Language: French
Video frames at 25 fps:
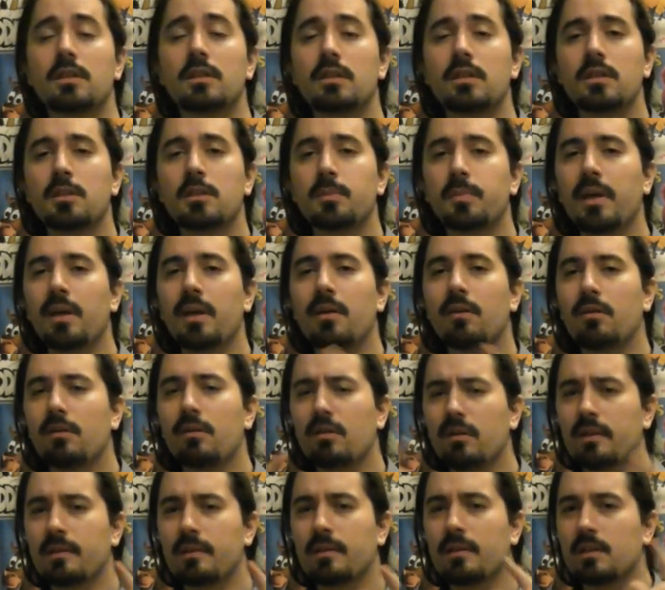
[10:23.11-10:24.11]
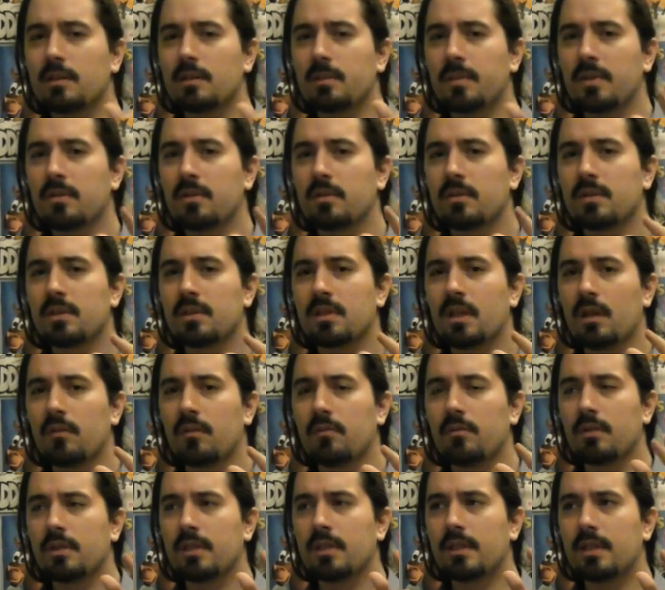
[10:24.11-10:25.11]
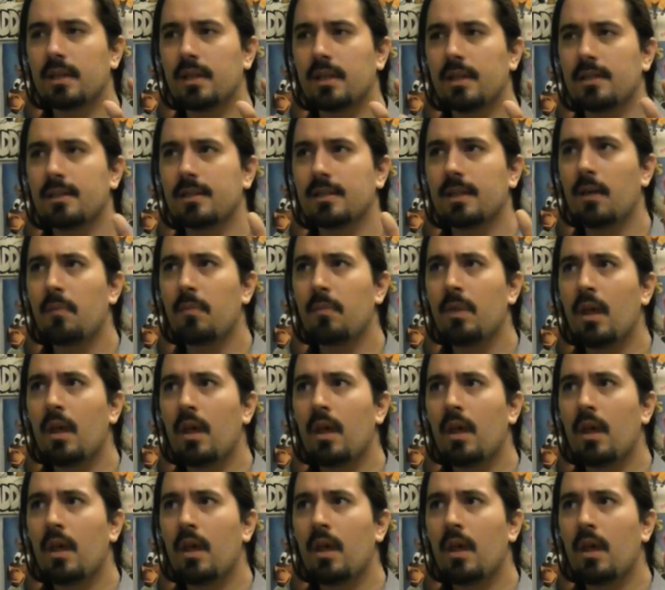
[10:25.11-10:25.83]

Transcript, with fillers: J'espère que j'espère que ce sera vu en détail ça.